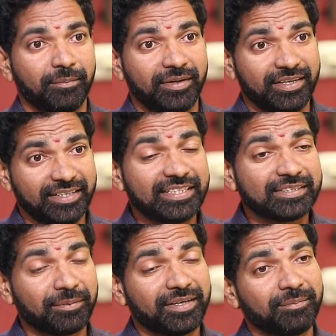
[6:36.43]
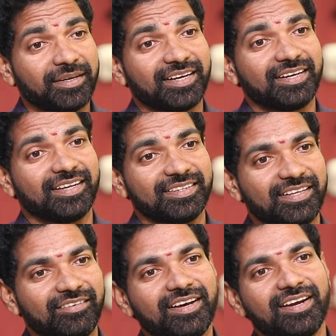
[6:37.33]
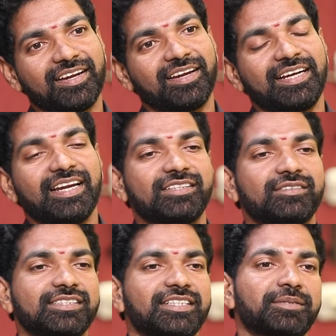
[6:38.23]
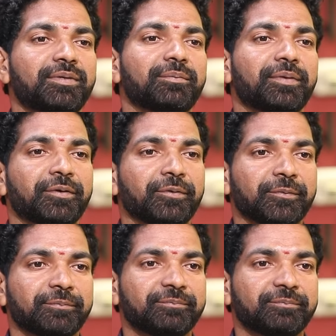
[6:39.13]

మరి లిరిక్స్ పైన మీకు అట్లా అంత అవగాహన ఎలా ఎలా తింటారు జడ్జిమెంట్ మీకు